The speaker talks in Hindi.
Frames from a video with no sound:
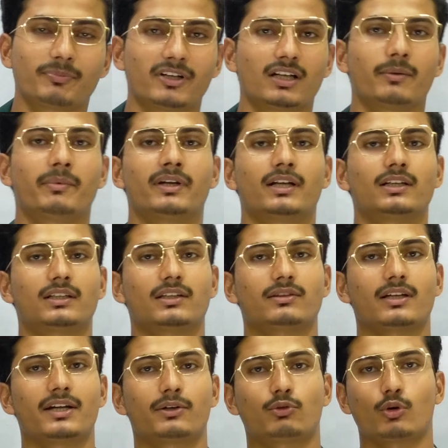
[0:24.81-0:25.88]
फंडामेंटल के
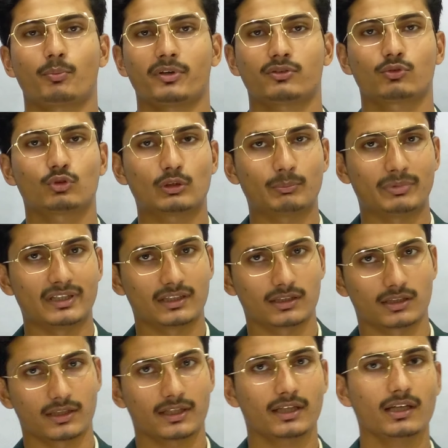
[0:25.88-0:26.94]
सारे टॉपिक्स को कंप्लीट
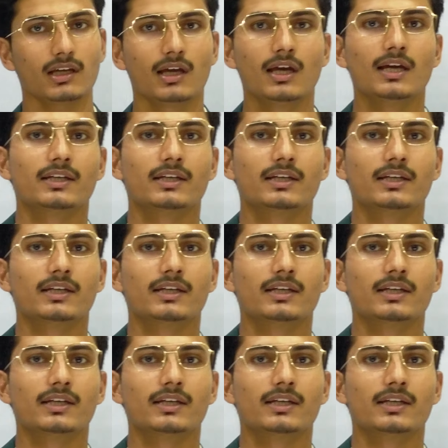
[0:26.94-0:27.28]
करेंगे